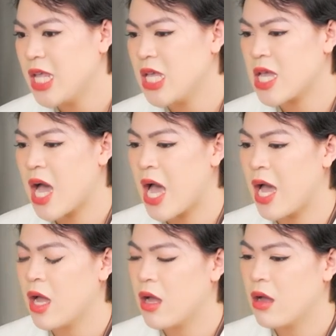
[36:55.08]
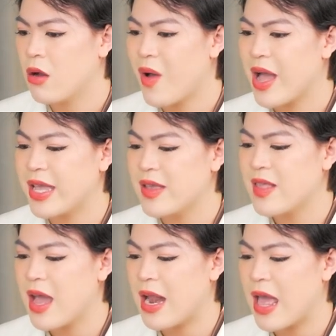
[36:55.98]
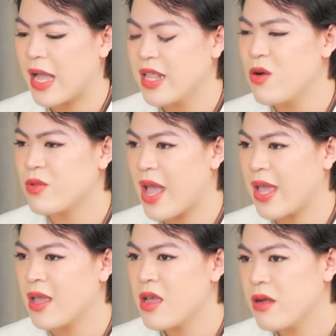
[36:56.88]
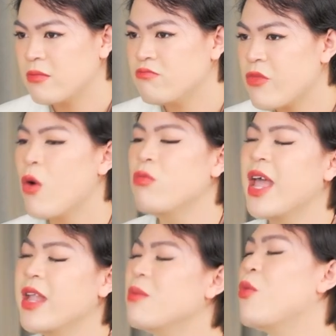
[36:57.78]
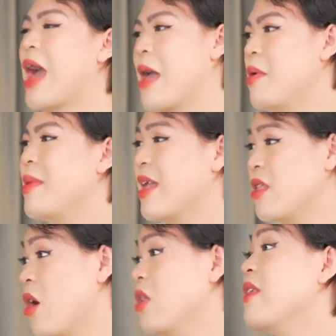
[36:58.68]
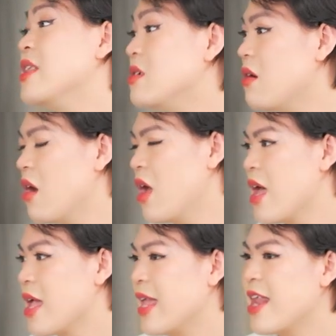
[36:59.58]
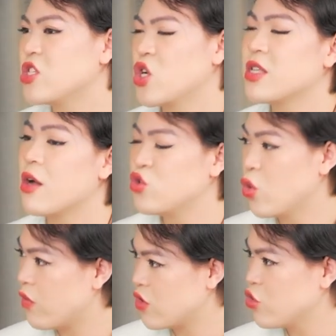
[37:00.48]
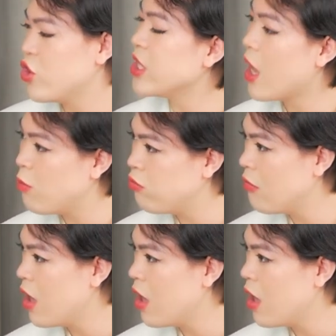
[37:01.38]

thì uh, hoàng nghĩ rằng là cái điều này nó cũng đến được một cái mà mình đã nói từ phần trước đấy là do giáo dục và do truyền thông